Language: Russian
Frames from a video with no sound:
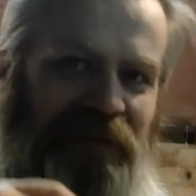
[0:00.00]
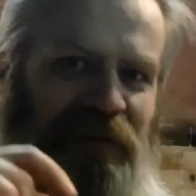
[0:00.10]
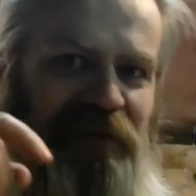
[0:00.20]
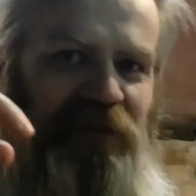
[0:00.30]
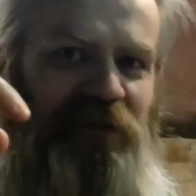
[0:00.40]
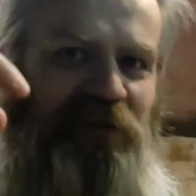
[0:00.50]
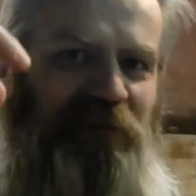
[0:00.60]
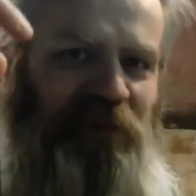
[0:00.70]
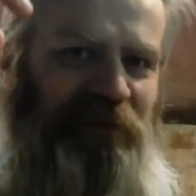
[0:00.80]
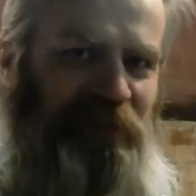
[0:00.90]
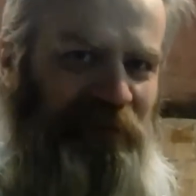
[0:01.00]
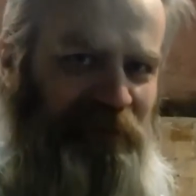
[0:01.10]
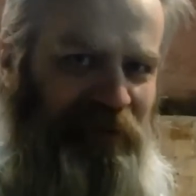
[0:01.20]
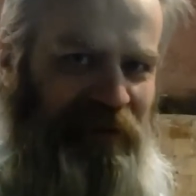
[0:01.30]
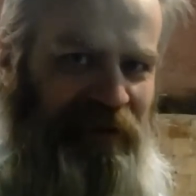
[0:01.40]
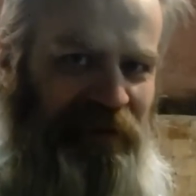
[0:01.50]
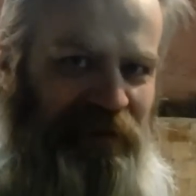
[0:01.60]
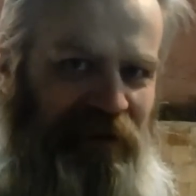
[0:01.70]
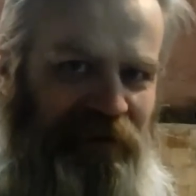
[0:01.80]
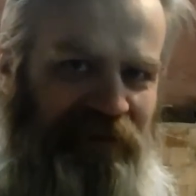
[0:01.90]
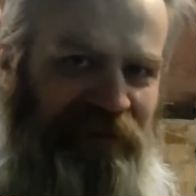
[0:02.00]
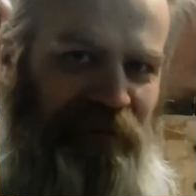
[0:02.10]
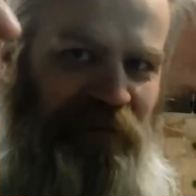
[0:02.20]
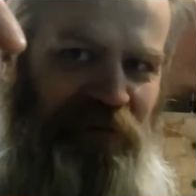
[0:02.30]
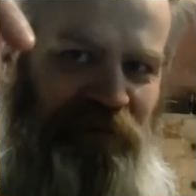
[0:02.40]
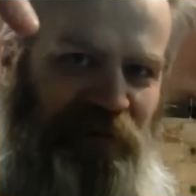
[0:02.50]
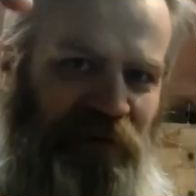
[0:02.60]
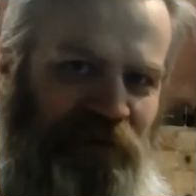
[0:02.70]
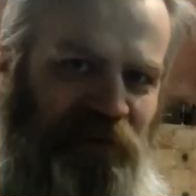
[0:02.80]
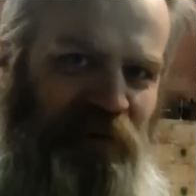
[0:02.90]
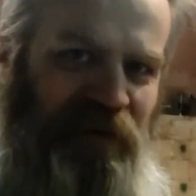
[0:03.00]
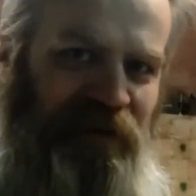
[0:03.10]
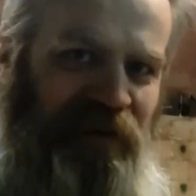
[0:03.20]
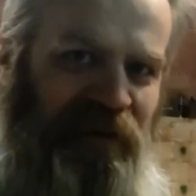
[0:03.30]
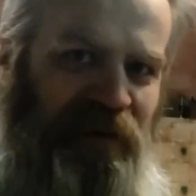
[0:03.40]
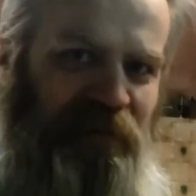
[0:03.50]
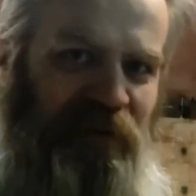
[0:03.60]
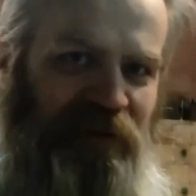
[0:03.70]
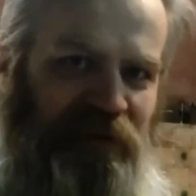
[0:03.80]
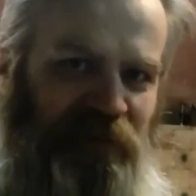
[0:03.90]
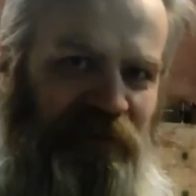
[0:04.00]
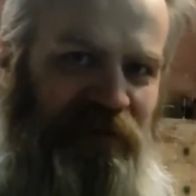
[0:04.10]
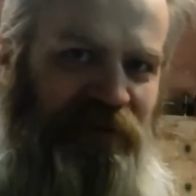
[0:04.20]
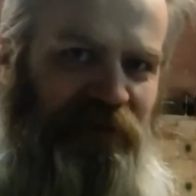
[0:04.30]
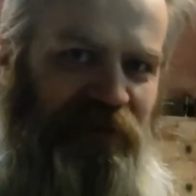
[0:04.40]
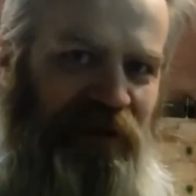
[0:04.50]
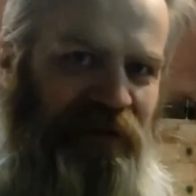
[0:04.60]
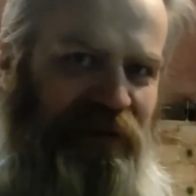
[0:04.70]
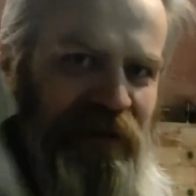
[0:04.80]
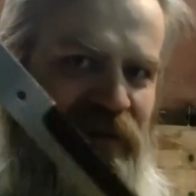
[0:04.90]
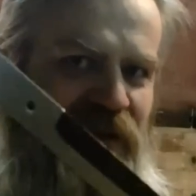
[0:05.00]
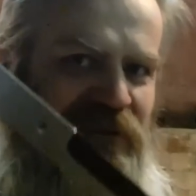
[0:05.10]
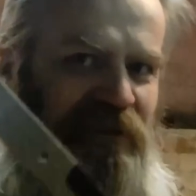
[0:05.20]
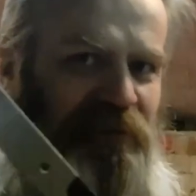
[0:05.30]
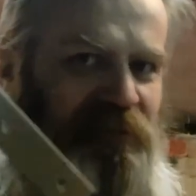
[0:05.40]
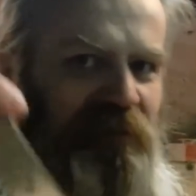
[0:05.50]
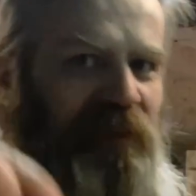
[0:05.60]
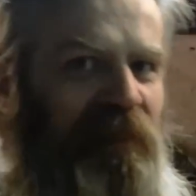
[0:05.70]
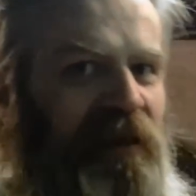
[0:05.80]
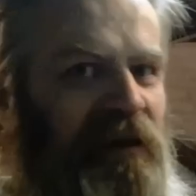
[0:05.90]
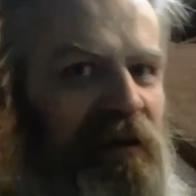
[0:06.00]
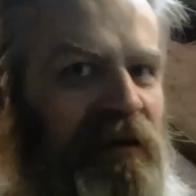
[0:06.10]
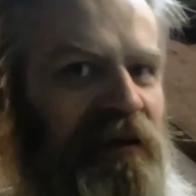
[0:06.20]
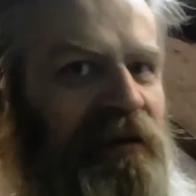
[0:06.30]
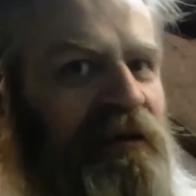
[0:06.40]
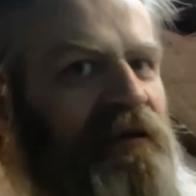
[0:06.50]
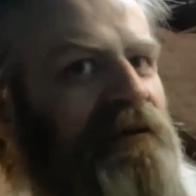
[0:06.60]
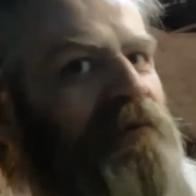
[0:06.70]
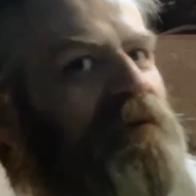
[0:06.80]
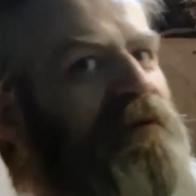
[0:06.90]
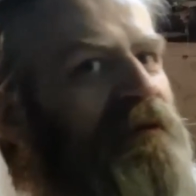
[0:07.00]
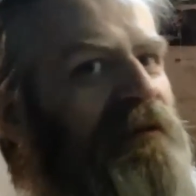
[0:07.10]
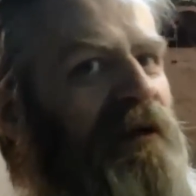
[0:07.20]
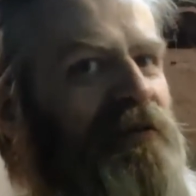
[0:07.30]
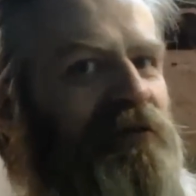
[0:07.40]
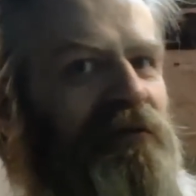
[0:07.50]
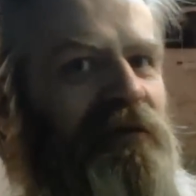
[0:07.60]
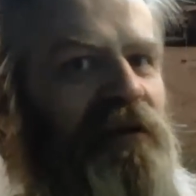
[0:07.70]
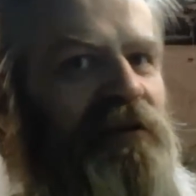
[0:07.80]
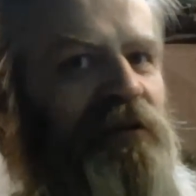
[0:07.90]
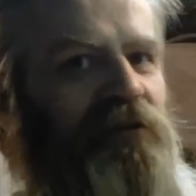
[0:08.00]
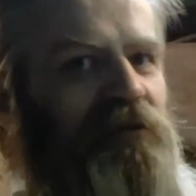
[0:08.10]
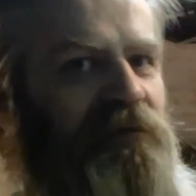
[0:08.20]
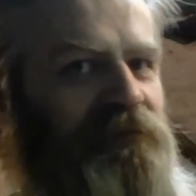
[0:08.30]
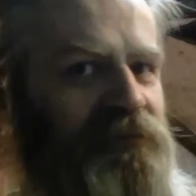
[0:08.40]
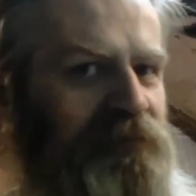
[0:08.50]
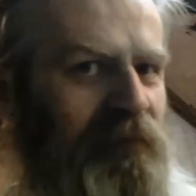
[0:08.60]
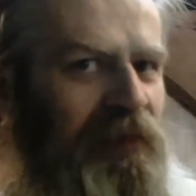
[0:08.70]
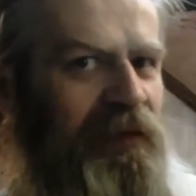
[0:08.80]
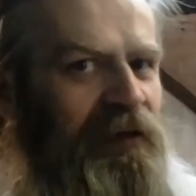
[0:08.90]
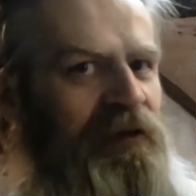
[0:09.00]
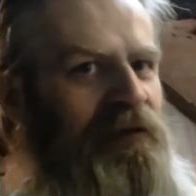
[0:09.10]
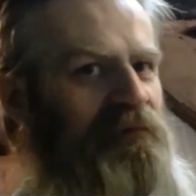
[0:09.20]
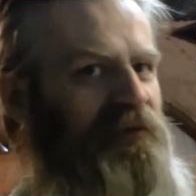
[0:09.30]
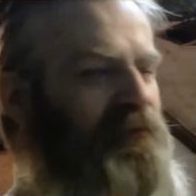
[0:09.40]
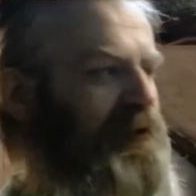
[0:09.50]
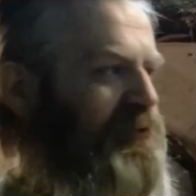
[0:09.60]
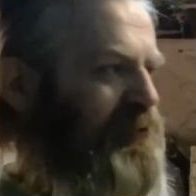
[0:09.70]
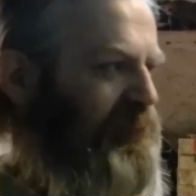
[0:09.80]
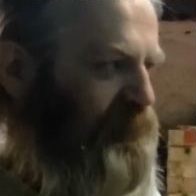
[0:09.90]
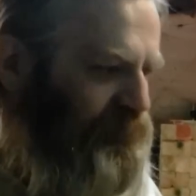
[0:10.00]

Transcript: есть еще способ метания вот так вот за самый кончик берешь двумя пальцами, здесь вот как карандашиком. И его кидаешь, он летит тоже безоборотно.